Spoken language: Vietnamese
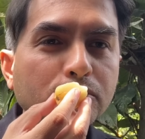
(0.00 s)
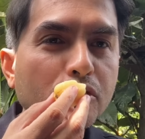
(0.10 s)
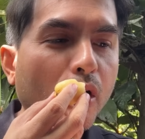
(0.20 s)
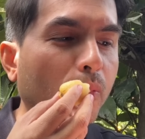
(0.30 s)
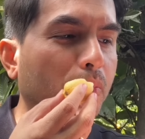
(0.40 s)

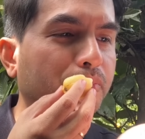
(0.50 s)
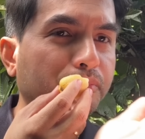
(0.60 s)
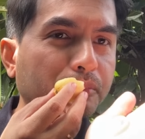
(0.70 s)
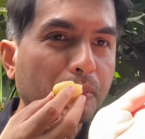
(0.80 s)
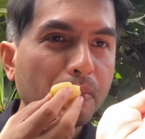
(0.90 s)
Hột
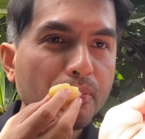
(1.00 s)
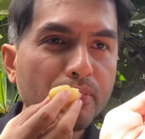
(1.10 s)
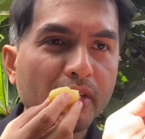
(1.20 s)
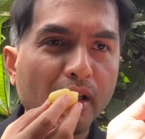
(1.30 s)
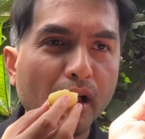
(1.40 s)

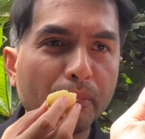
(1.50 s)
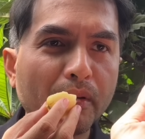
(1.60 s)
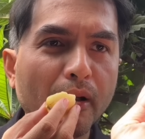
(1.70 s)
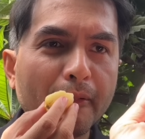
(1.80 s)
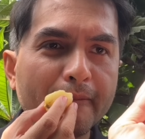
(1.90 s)
hột
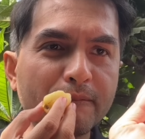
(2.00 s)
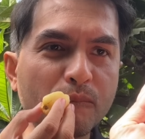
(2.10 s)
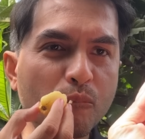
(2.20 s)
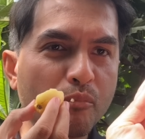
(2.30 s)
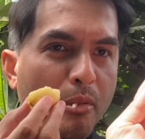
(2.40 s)
to không?
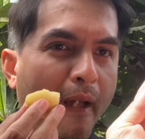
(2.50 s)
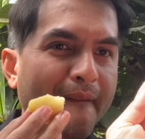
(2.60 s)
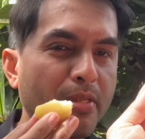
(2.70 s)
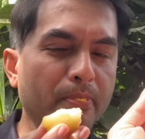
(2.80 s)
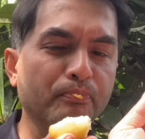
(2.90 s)

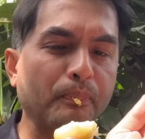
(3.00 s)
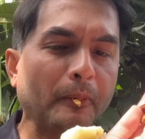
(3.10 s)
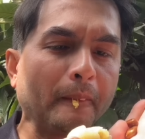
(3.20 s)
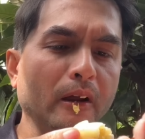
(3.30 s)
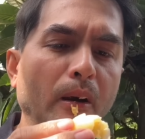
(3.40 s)

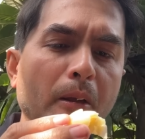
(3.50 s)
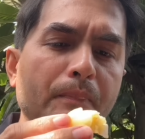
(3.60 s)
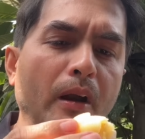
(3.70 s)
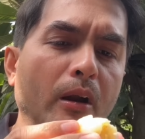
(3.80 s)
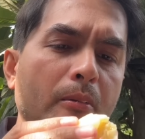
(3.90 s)
Hột ấp
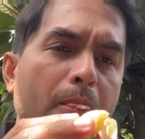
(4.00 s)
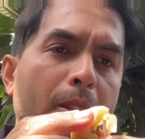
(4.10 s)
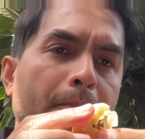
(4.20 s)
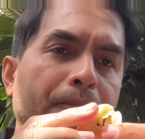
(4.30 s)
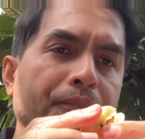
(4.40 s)
to
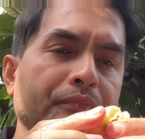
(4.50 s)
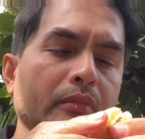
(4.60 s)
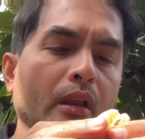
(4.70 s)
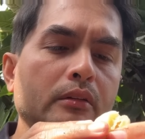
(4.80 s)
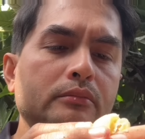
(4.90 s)

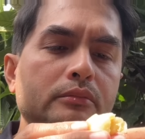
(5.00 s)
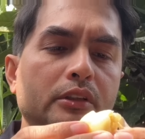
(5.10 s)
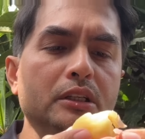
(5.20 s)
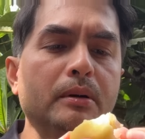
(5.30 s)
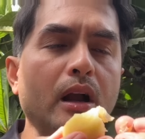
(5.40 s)

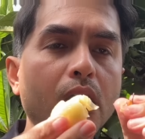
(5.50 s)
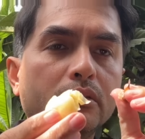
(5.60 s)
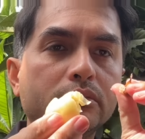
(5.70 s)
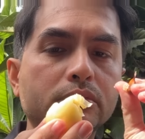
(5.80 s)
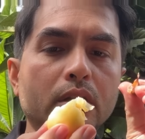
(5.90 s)
nhưng mà ngon.
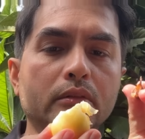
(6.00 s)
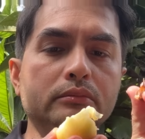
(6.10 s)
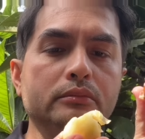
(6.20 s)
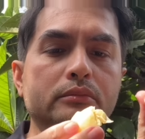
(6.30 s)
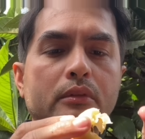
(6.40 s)

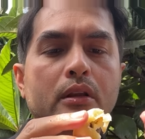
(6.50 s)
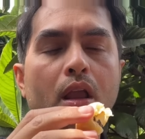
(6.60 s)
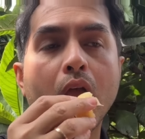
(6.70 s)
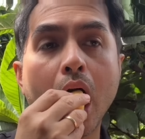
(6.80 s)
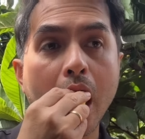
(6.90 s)

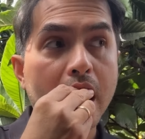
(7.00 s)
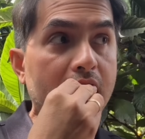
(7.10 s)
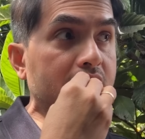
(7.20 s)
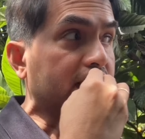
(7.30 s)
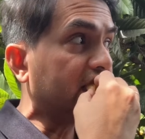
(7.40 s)

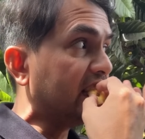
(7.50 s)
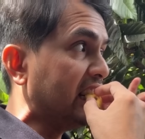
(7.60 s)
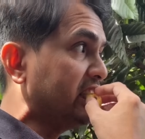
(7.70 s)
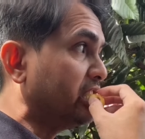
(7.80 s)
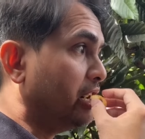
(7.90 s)
Cái, cái
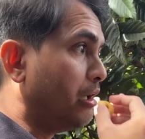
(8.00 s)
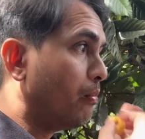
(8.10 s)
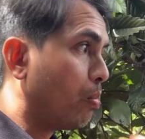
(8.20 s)
lá này đó,